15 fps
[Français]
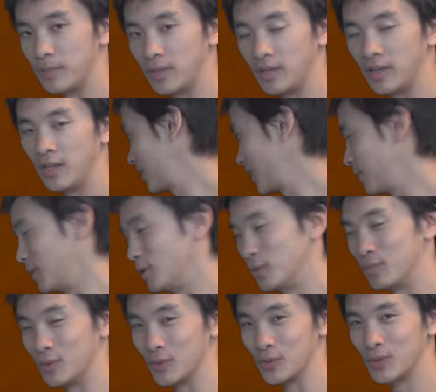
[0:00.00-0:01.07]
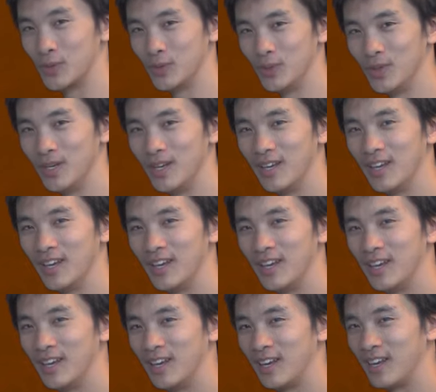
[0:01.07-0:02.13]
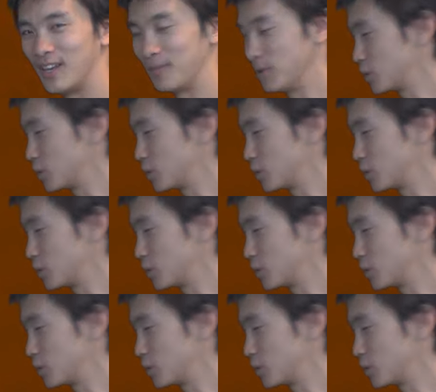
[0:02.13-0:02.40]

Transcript: P, gamma 2 puissance Q, et eh